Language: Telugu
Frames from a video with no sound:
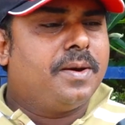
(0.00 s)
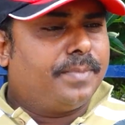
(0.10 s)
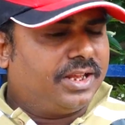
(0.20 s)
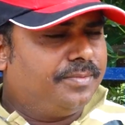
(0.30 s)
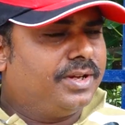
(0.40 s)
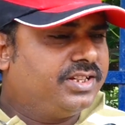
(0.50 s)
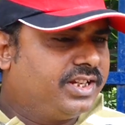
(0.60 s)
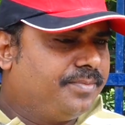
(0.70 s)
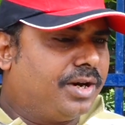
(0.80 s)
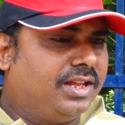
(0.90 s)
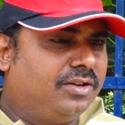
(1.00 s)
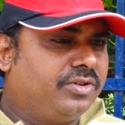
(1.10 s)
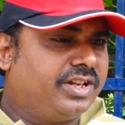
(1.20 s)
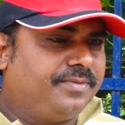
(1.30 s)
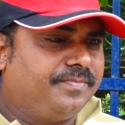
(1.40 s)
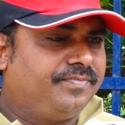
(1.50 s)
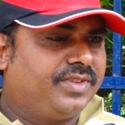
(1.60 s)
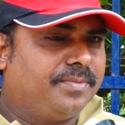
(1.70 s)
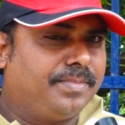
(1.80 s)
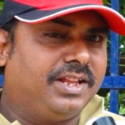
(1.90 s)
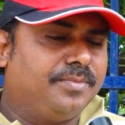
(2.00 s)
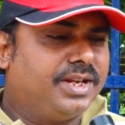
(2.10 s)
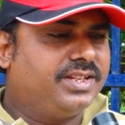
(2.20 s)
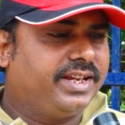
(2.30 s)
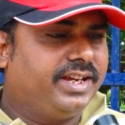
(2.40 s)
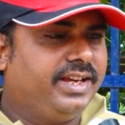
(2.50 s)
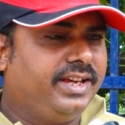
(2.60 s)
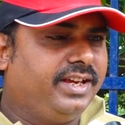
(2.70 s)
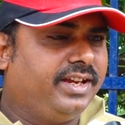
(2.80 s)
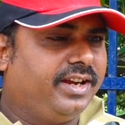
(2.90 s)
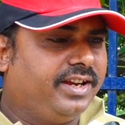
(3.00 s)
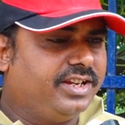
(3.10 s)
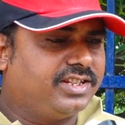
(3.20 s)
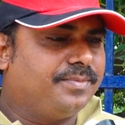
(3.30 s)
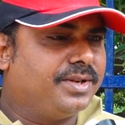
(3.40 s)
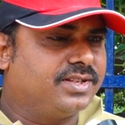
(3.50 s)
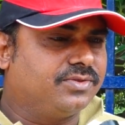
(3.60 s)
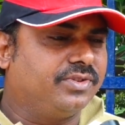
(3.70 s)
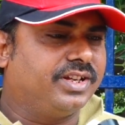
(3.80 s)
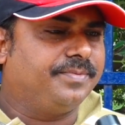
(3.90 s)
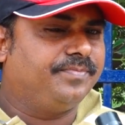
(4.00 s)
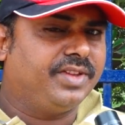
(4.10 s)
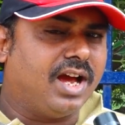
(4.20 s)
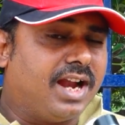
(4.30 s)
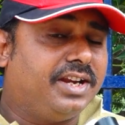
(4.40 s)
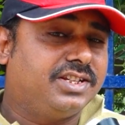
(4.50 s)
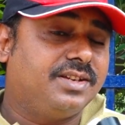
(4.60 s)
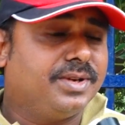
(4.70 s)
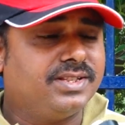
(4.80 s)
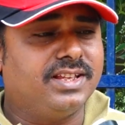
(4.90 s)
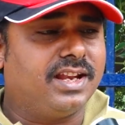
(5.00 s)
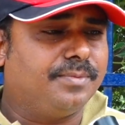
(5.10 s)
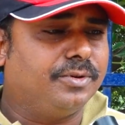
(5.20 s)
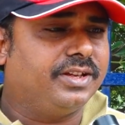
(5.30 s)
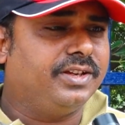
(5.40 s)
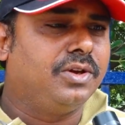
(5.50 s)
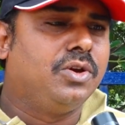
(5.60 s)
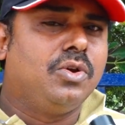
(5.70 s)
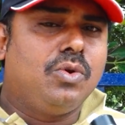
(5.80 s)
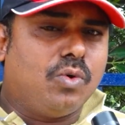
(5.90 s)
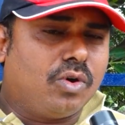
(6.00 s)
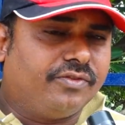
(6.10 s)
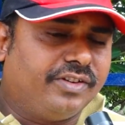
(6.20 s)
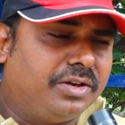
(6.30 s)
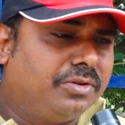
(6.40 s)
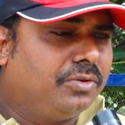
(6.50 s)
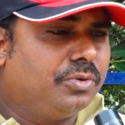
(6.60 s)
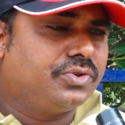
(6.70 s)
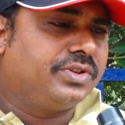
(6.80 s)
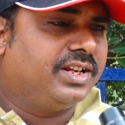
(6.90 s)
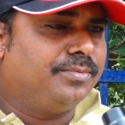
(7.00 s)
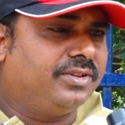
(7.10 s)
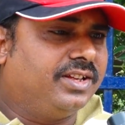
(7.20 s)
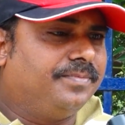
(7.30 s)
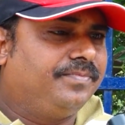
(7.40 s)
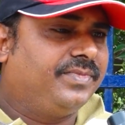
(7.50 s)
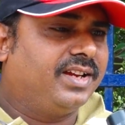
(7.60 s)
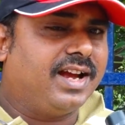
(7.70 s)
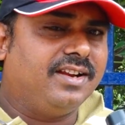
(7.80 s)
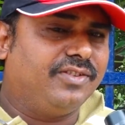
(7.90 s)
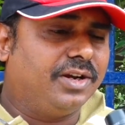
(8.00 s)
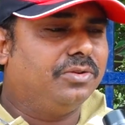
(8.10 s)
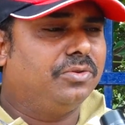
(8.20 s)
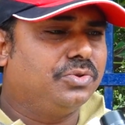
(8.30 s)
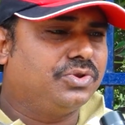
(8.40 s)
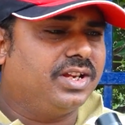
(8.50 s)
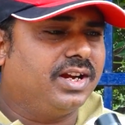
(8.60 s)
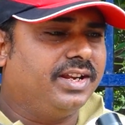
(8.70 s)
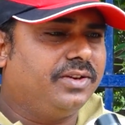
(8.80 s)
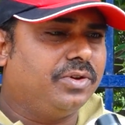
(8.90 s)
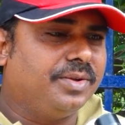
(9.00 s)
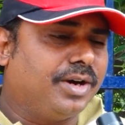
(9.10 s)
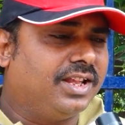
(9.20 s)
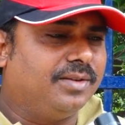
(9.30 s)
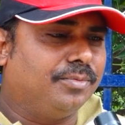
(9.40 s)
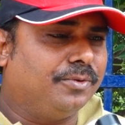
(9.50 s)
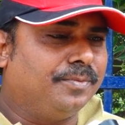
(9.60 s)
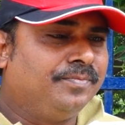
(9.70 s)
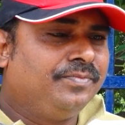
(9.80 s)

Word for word: ప్రతి మనిషికి బాధలు ఉంటాయి ప్రతి మనిషికి డిస్టర్బెన్సెస్ ఉంటాయి ఆ డిస్టర్బెన్సెస్ ఎలా పోతాయి ఒక ఫ్రెండ్తో కూర్చుంటే వెళ్ళిపోతాయి కానీ ఫ్రెండ్తో కూర్చున్నా కానీ కొన్ని బాధలు పోవు